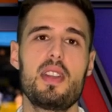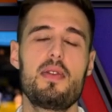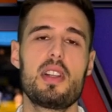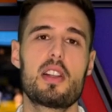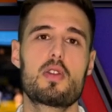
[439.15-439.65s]
wie
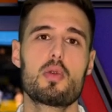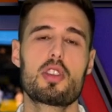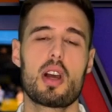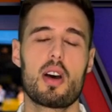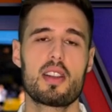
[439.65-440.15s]
viele
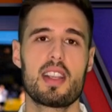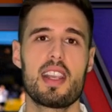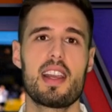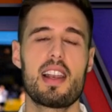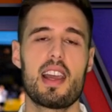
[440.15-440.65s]
Zuschauer
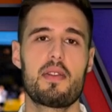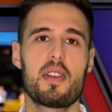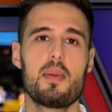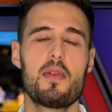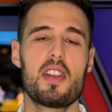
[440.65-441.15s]
die ELF
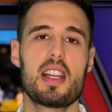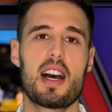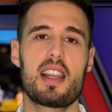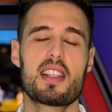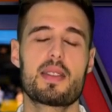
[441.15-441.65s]
im
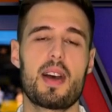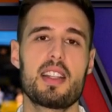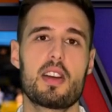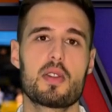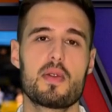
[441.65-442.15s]
Finale
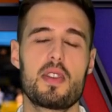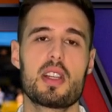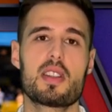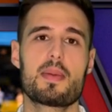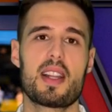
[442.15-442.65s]

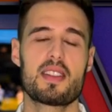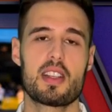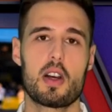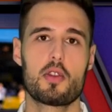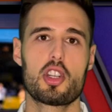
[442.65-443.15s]

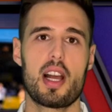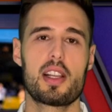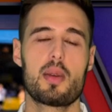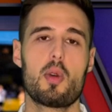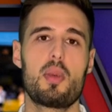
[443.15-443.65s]
2024 auf
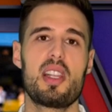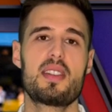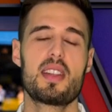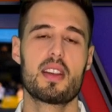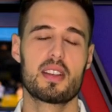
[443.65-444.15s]
Schalke
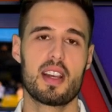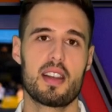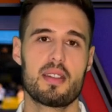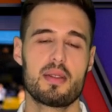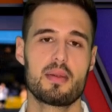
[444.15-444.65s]
mobilisieren kann.